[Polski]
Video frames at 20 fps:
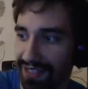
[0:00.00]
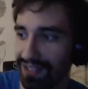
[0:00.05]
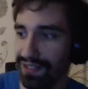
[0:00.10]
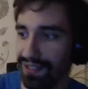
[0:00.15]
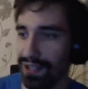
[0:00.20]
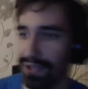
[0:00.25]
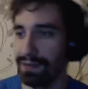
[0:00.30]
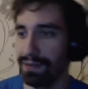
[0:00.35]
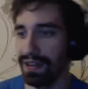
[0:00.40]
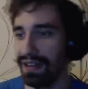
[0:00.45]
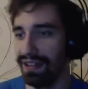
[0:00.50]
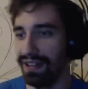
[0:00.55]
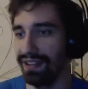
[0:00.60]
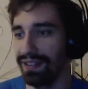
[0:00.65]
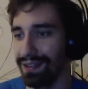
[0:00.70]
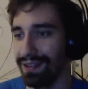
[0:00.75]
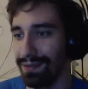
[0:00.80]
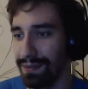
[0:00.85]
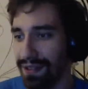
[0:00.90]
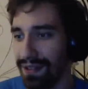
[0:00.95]
Dobra,
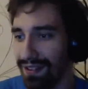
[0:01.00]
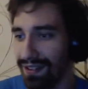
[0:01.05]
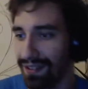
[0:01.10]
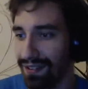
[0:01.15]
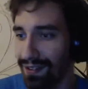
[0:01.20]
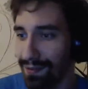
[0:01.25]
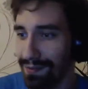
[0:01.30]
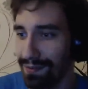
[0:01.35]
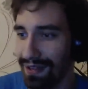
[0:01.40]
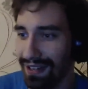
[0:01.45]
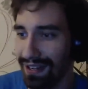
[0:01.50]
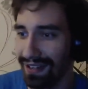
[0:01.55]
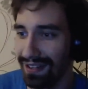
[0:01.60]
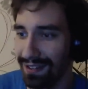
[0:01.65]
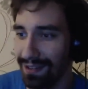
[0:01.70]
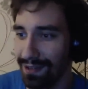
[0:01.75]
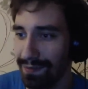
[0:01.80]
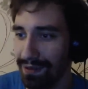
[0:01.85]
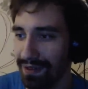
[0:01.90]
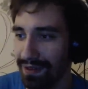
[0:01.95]
ale dobra, no dobra,
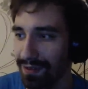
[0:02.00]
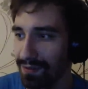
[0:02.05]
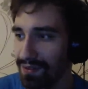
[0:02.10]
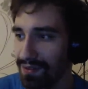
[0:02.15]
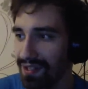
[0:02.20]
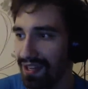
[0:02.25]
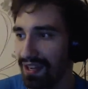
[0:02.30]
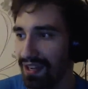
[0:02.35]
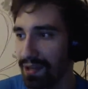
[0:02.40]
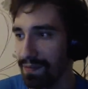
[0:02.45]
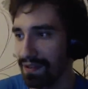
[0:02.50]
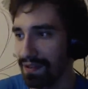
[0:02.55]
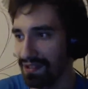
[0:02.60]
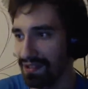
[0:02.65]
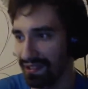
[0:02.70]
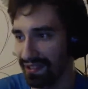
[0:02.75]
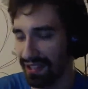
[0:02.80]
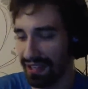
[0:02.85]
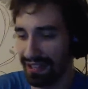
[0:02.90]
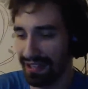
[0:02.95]
ale dobra, to już teraz nie
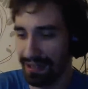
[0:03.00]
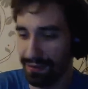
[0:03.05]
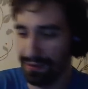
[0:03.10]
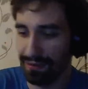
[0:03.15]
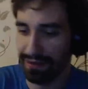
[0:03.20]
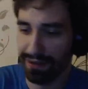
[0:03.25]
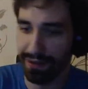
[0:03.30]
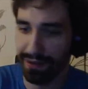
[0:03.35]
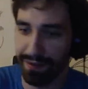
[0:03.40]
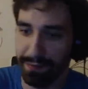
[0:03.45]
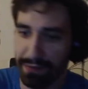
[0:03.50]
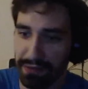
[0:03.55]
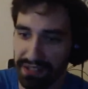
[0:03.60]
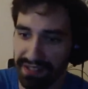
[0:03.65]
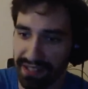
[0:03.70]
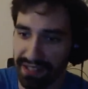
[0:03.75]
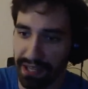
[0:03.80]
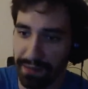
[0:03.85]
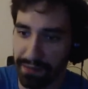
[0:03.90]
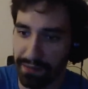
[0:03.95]
będzie skakało, tylko z
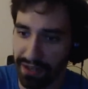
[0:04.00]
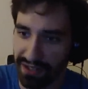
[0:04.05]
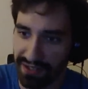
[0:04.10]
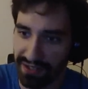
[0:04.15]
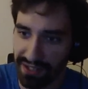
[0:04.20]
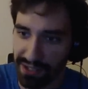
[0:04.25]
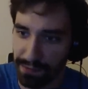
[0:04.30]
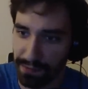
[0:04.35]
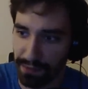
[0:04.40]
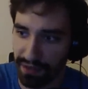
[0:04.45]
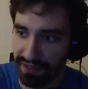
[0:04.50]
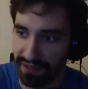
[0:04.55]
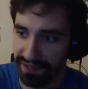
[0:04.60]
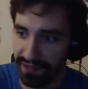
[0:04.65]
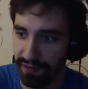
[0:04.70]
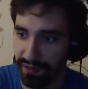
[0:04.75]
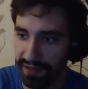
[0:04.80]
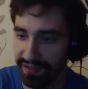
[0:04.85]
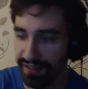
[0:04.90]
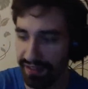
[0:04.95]
bliska nie mogę rzeczy
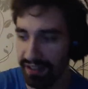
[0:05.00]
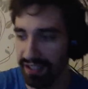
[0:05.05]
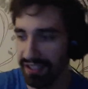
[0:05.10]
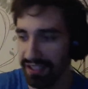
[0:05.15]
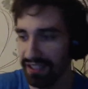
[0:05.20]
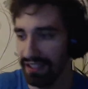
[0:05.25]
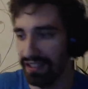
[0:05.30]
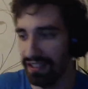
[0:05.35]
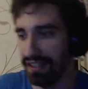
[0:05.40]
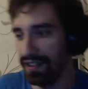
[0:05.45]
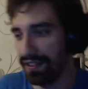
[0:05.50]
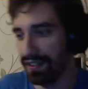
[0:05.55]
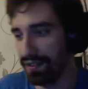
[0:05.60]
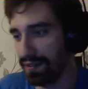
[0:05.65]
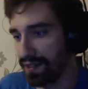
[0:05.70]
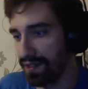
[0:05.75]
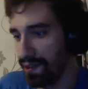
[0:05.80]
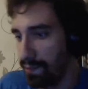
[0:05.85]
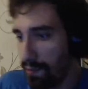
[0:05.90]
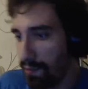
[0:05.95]
pokazywać, ale
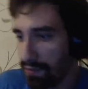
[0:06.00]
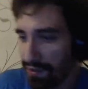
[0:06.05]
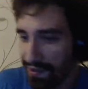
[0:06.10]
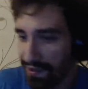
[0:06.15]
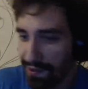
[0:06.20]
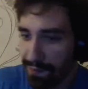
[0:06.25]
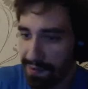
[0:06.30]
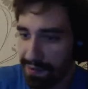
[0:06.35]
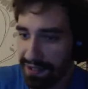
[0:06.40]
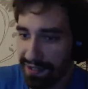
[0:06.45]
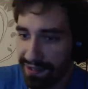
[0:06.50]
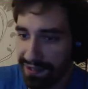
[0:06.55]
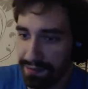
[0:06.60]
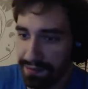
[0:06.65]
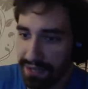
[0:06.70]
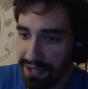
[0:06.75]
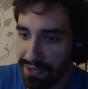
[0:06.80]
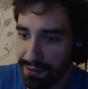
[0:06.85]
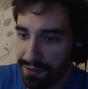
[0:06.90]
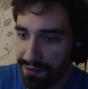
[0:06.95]
to sobie po prostu będę
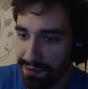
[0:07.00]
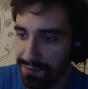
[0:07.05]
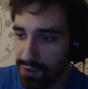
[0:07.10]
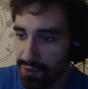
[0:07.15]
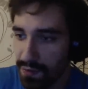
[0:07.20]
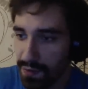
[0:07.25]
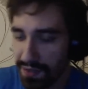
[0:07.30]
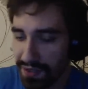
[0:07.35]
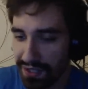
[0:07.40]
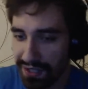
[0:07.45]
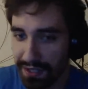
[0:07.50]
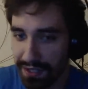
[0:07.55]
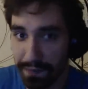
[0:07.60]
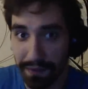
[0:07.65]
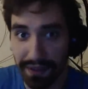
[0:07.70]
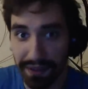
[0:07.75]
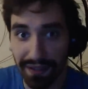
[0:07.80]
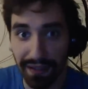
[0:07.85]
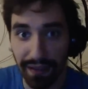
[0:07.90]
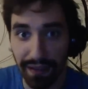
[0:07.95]
zmieniał tym
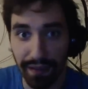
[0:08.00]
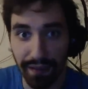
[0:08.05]
czujnikiem i tyle.